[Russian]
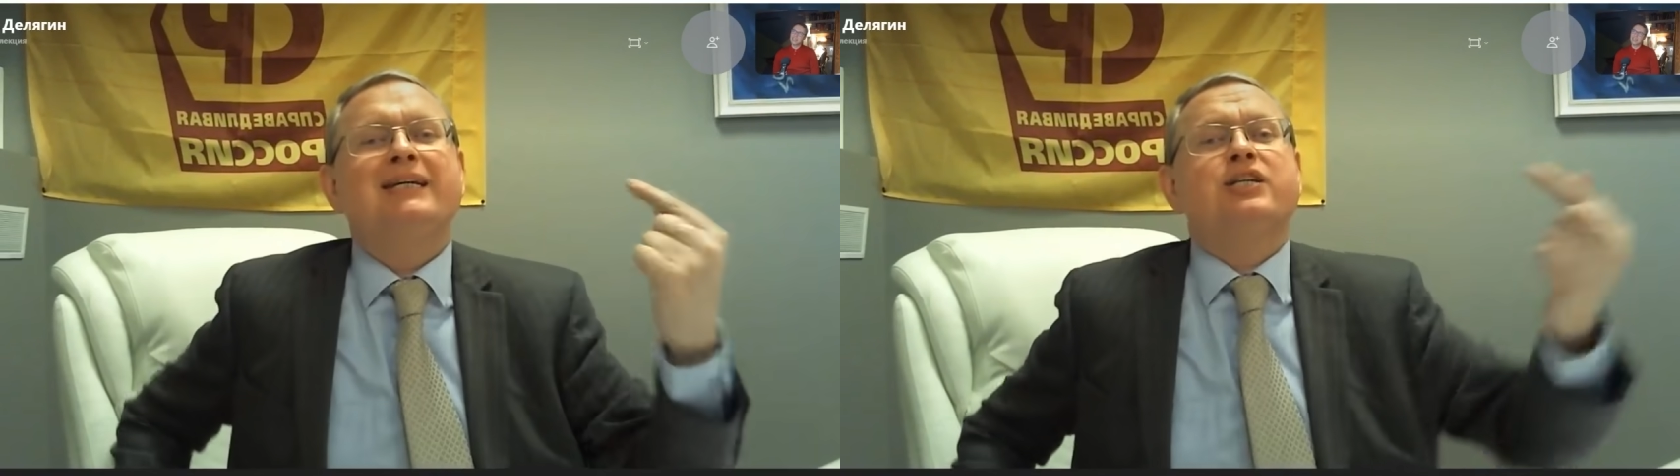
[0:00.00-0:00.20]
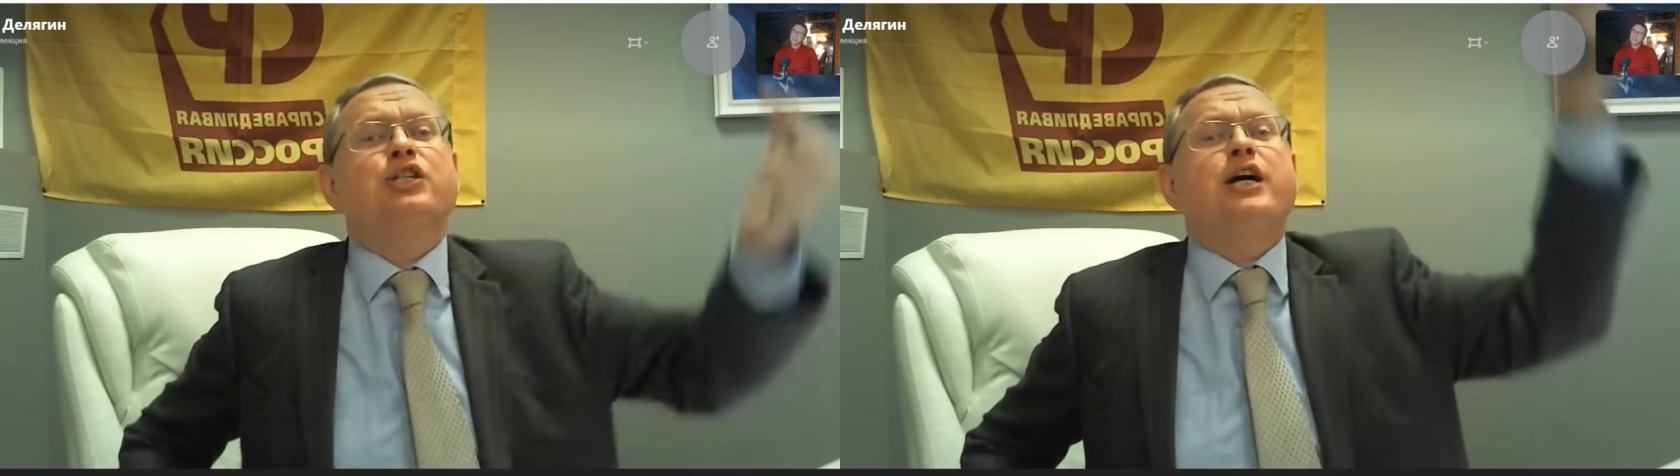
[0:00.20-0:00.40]

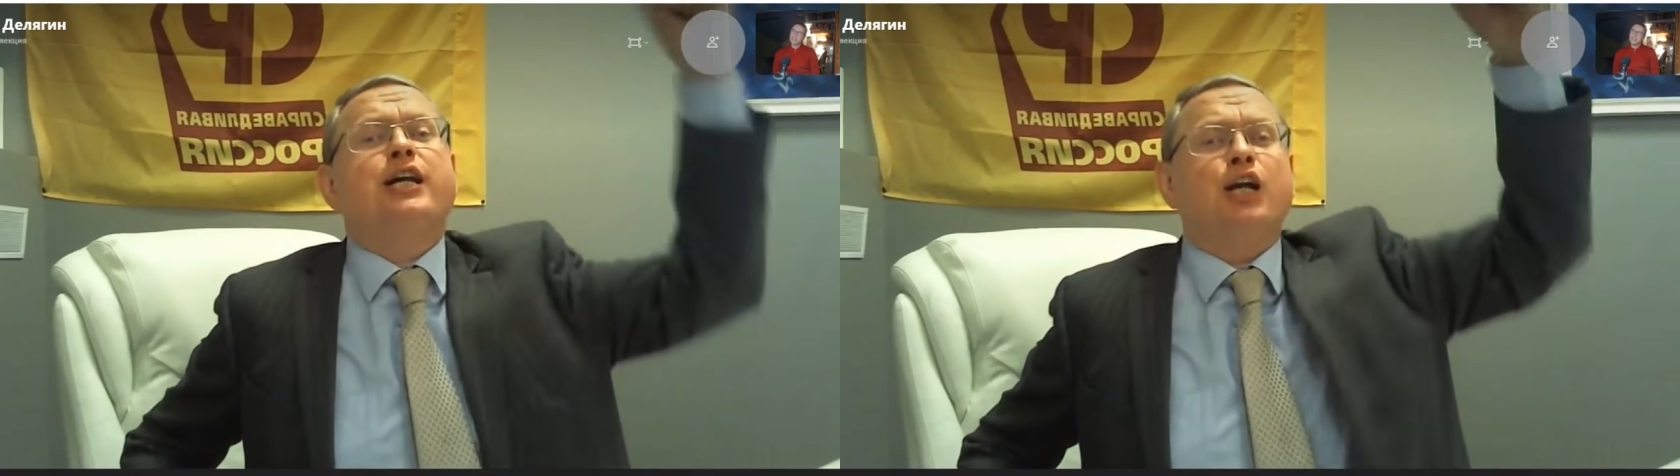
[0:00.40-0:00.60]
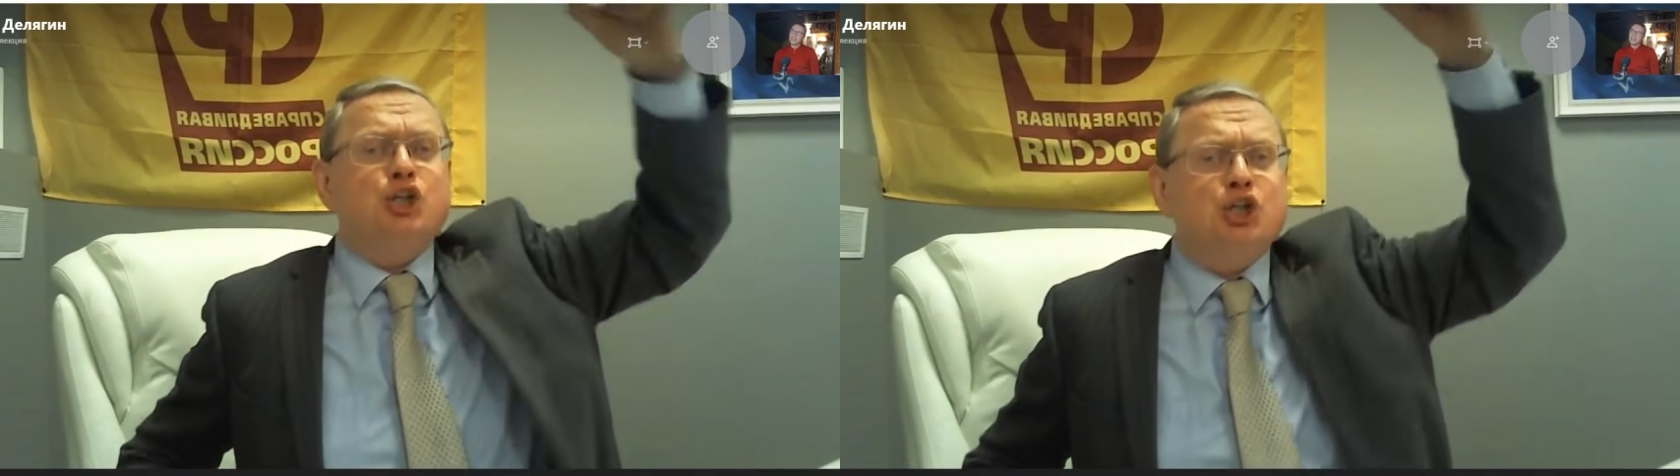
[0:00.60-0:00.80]

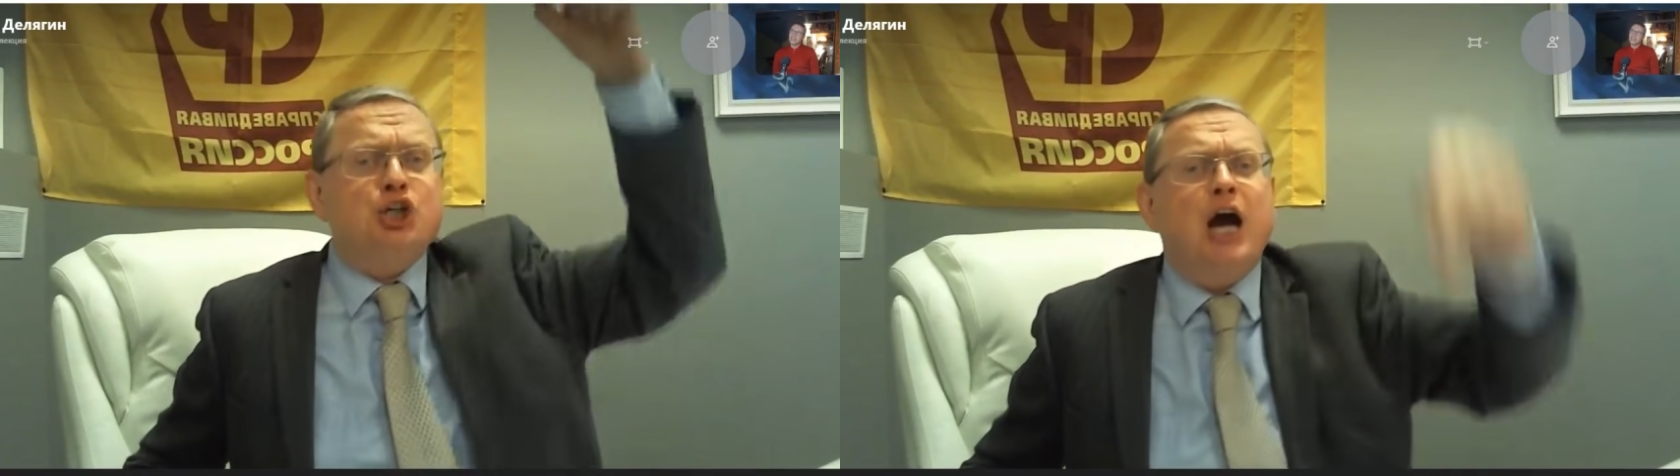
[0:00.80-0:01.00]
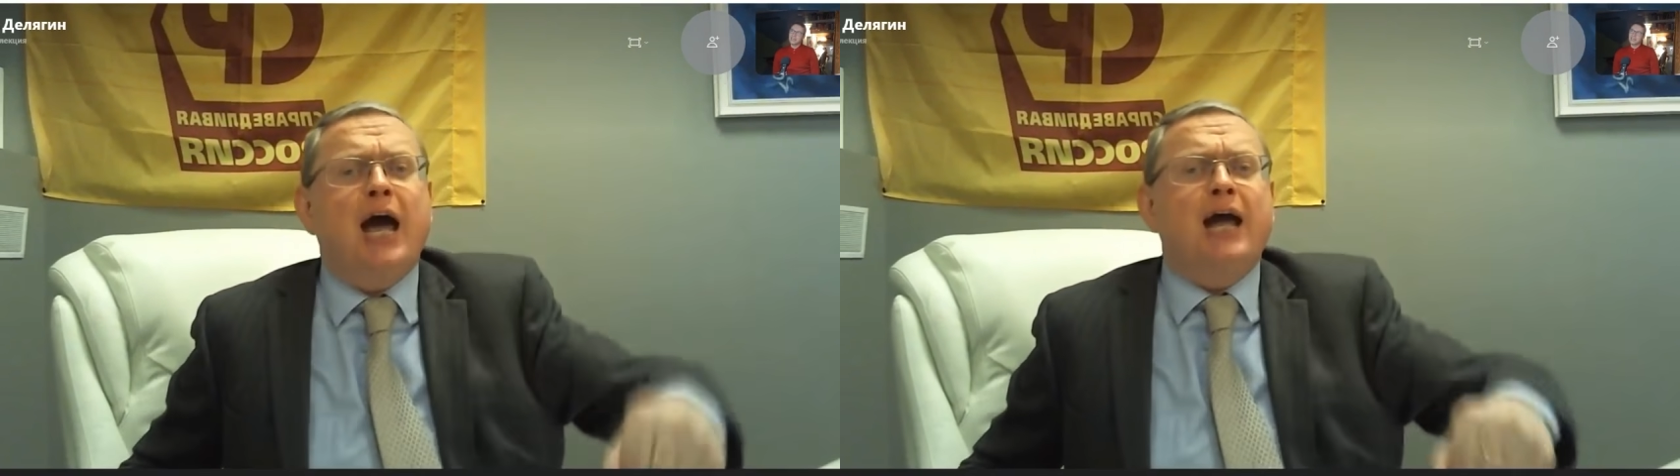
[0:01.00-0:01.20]

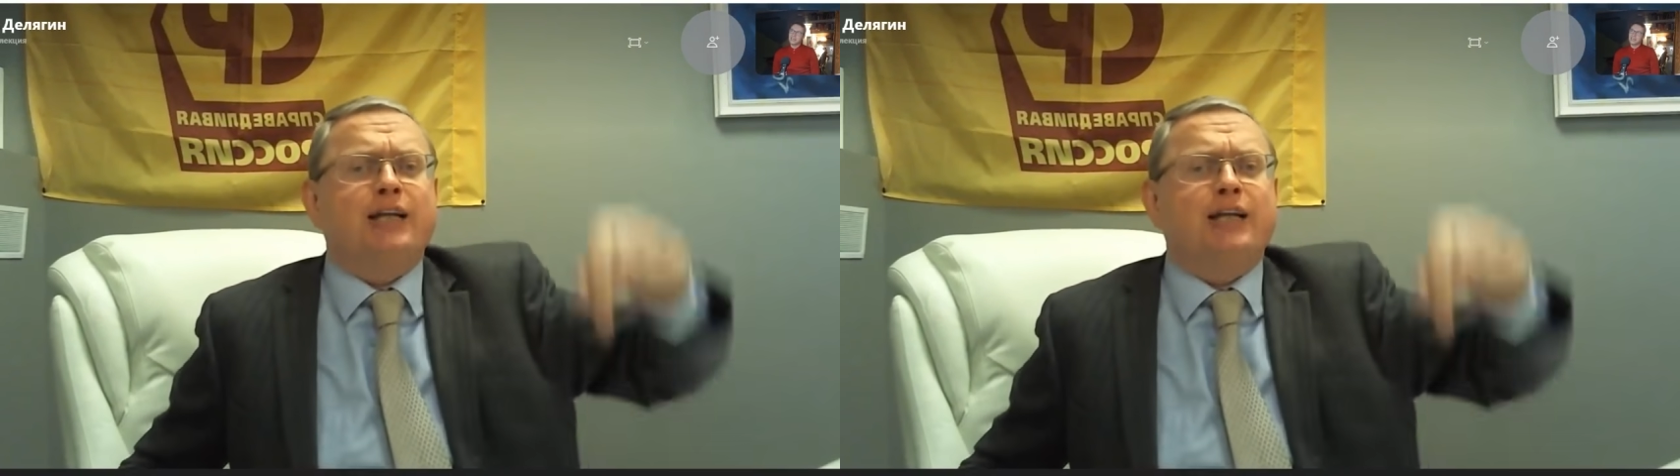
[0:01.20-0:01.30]
сокращает